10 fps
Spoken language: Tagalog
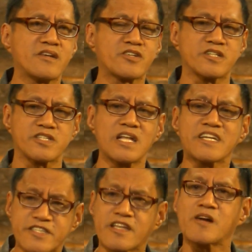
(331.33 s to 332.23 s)
our church.
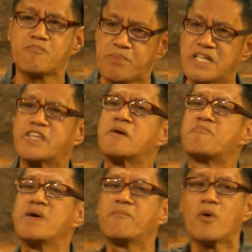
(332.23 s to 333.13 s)
Let's start building
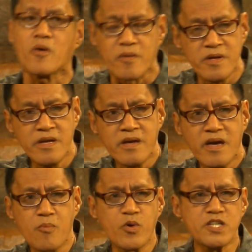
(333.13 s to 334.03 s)
people.
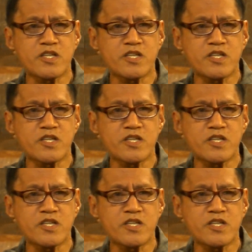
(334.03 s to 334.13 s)
If we